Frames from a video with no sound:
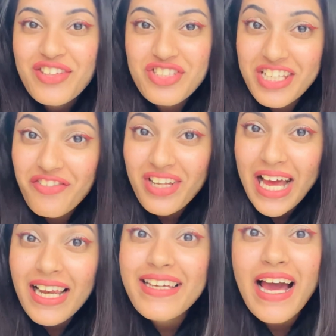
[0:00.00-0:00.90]
तो जी
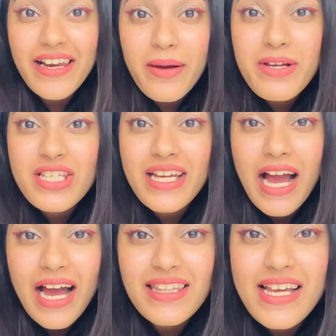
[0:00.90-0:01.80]
फिलहाल 11 बज रहे
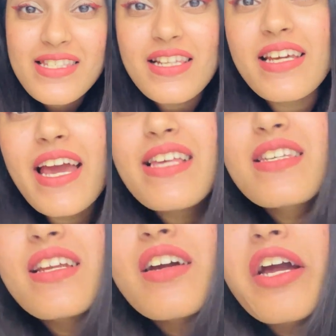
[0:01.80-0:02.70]
हाथ इसलिए
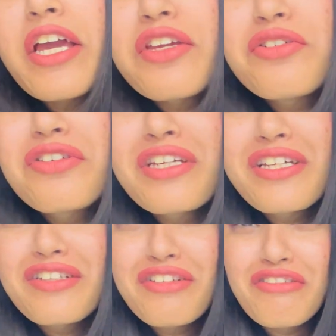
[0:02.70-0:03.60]
ऐसे रखा है क्योंकि
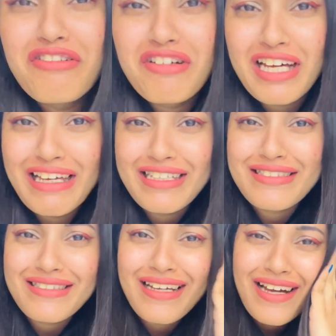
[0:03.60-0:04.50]
ये देखो
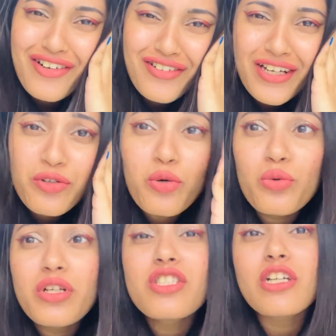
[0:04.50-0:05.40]
गाइस क्या हो गया
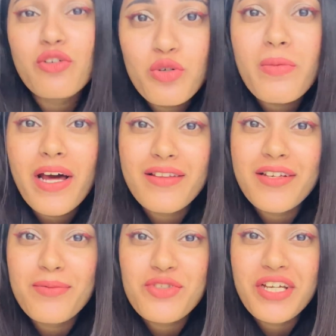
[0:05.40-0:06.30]
कुक्कू ने चक्कू मार
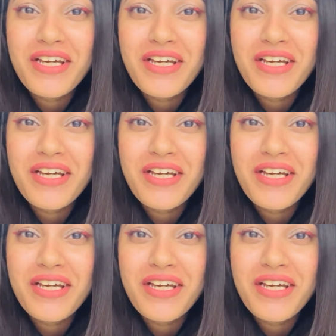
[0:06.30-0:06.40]
दिया मुझे